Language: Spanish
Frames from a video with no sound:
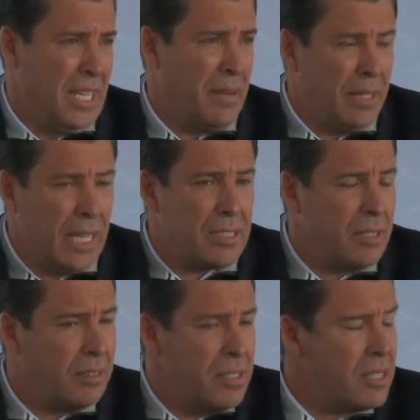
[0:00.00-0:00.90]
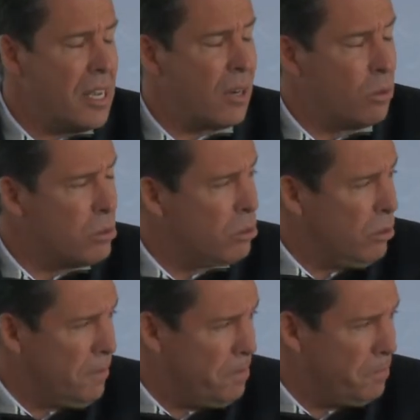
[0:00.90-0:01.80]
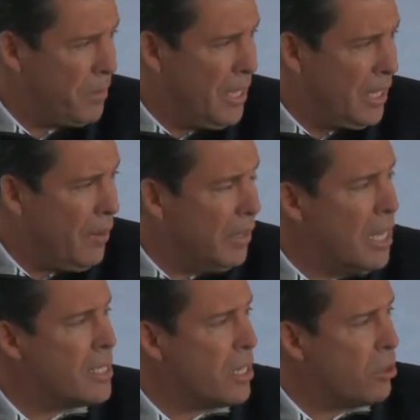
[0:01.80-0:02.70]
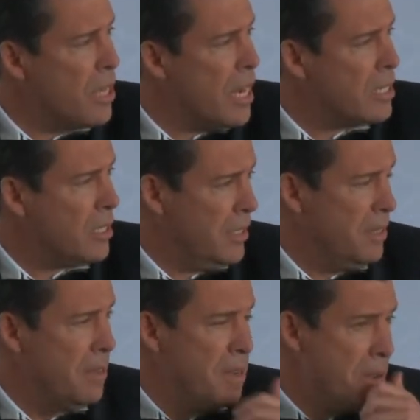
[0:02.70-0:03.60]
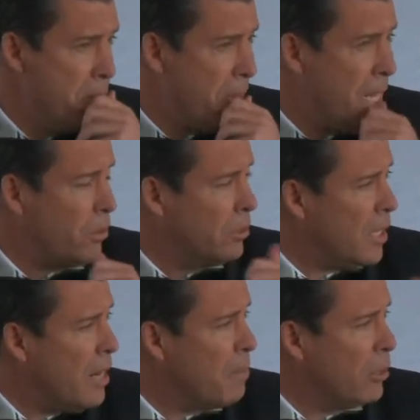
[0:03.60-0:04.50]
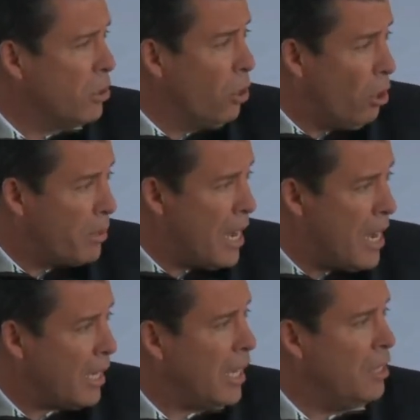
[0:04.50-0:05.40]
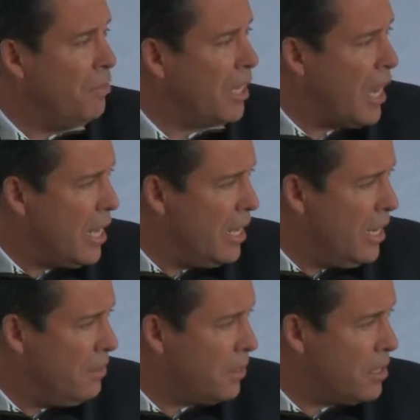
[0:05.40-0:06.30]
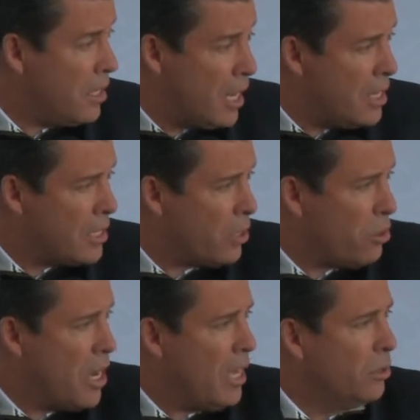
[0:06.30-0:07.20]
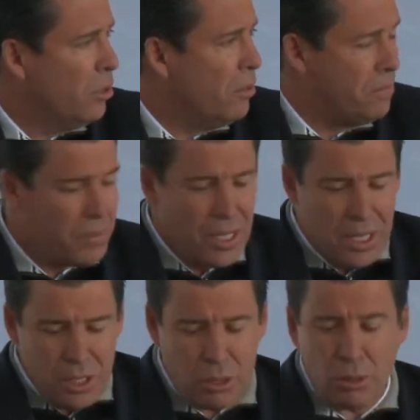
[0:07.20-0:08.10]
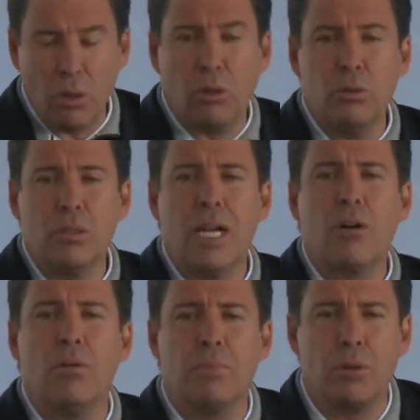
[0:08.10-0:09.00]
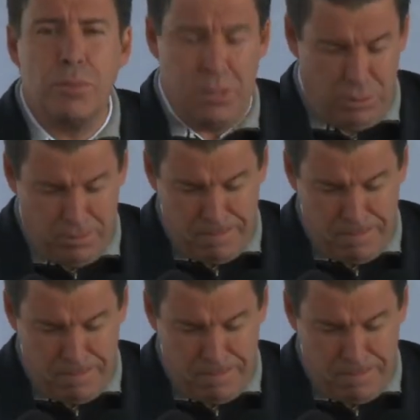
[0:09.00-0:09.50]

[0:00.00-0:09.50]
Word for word: que van a sentirse a gusto, que van a desarrollarse, Van a encontrar mano de obra calificada que se irá desarrollando y sobre todo con un gran compromiso.